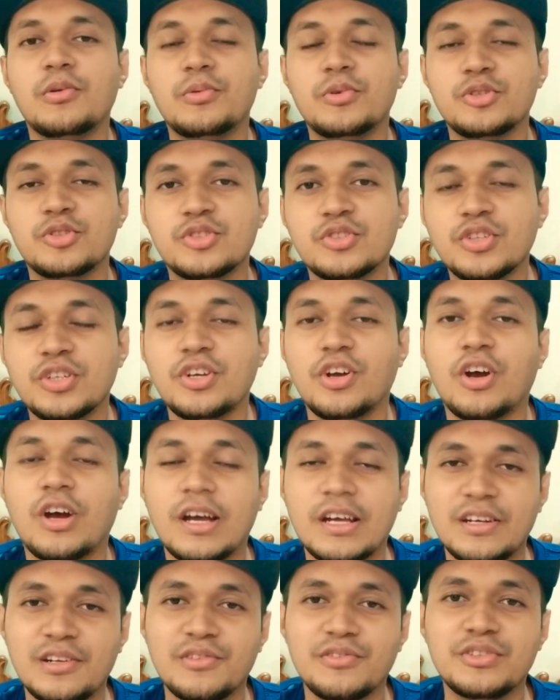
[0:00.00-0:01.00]
অবশ্যই
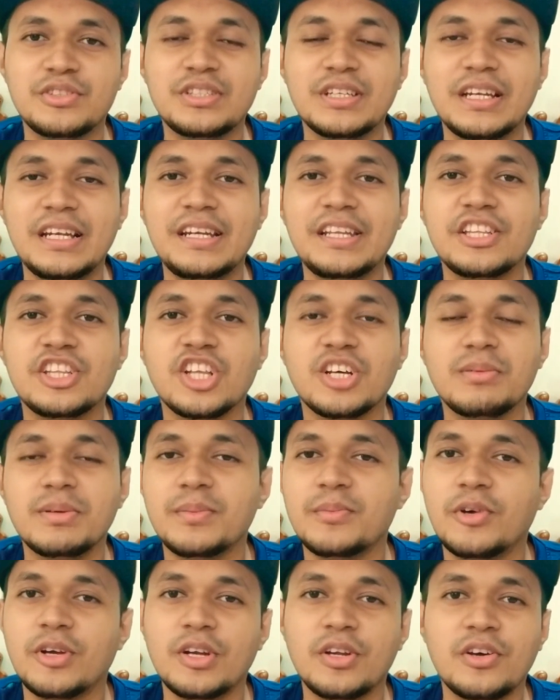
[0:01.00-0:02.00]
আনঅফিসিয়ালি নিতে হবে
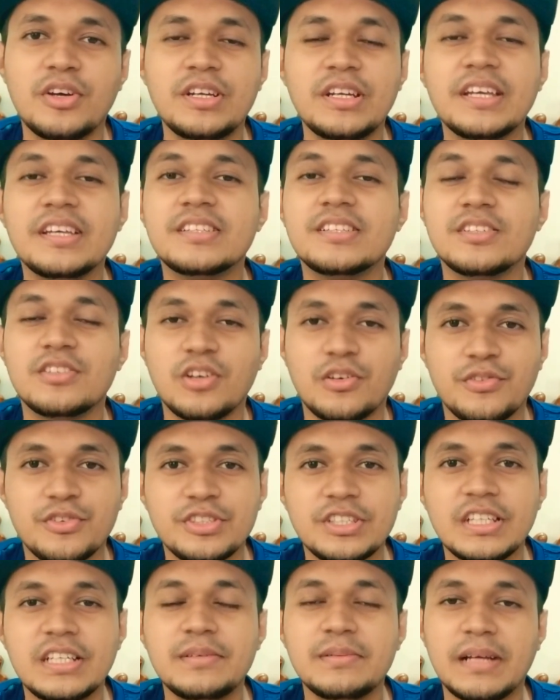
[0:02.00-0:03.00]
মনে হয় না এই সেট
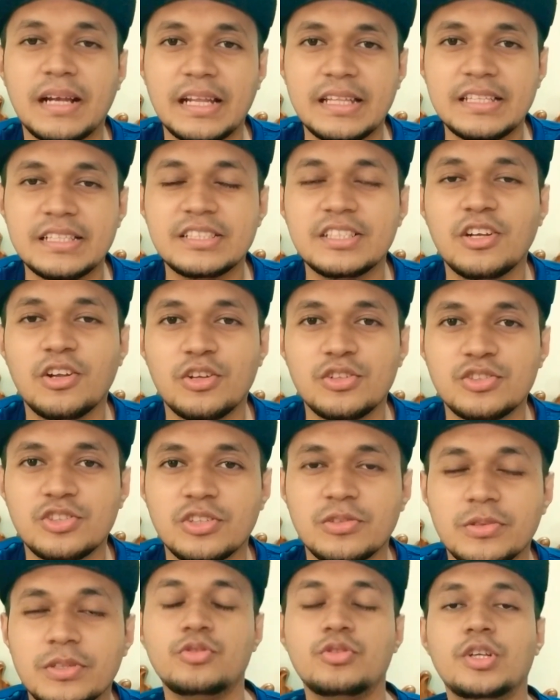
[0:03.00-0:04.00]
অফিসিয়ালি বাংলাদেশে লঞ্চ
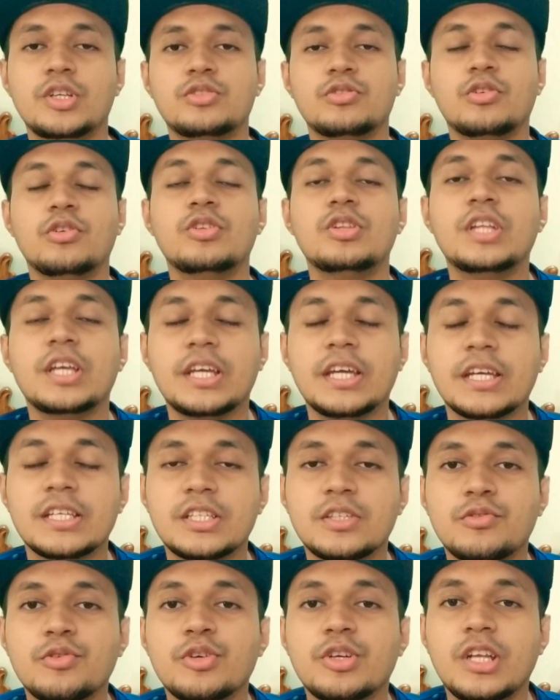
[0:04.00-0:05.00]
হবে চলুন দেখে
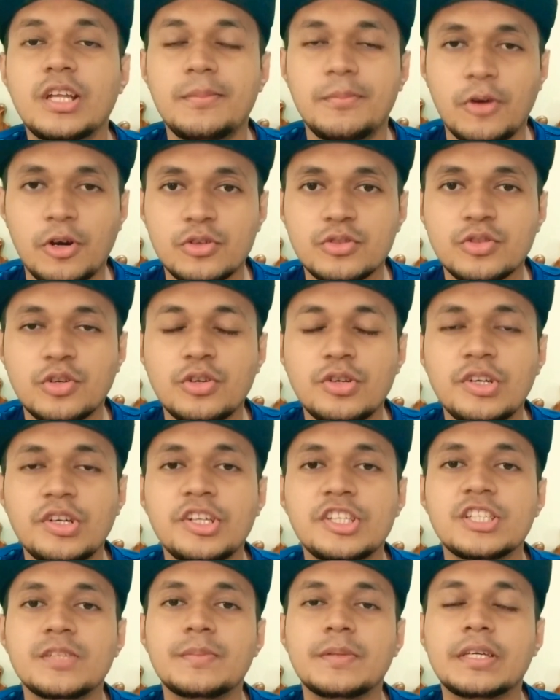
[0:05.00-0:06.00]
আসি কুইকলি বক্স
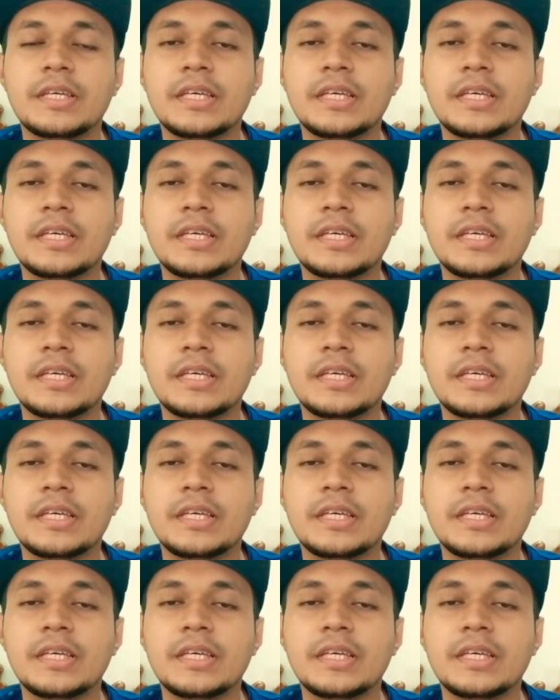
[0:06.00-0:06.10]
কন্টেন্ট হিসেবে